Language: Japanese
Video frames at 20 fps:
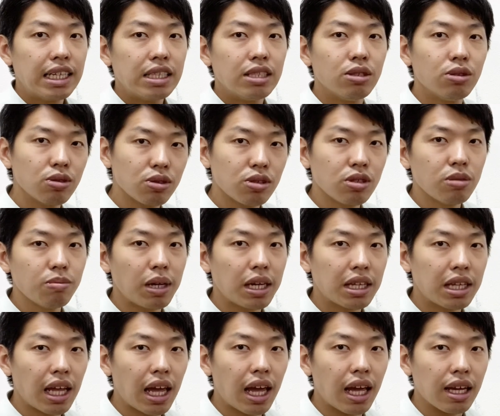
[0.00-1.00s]
ぬくめ
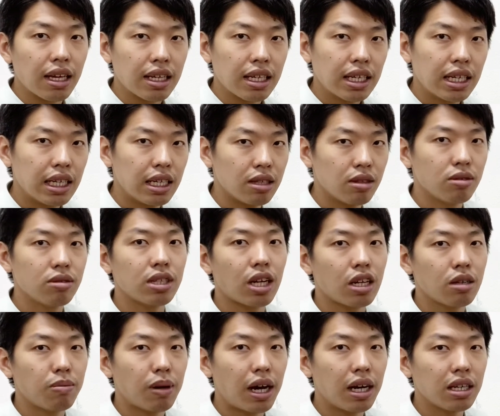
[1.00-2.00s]
てひどく
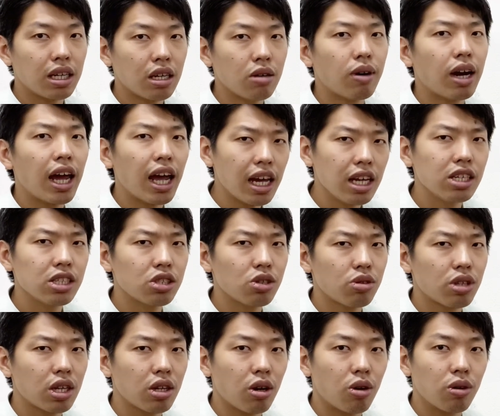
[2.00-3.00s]
なる場合っていうのは炎
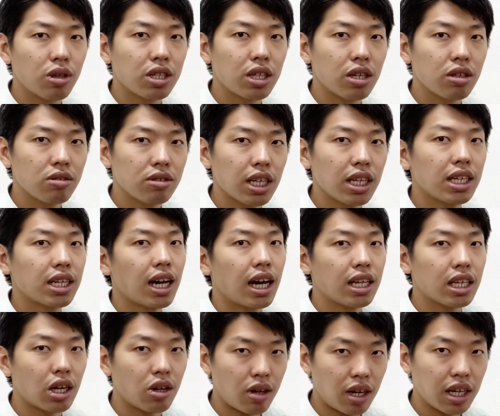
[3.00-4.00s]
症っていうのが起きてるので控
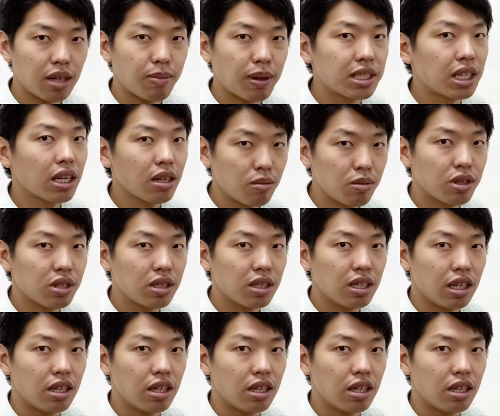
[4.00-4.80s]
えた方がいい、まあ、さっきも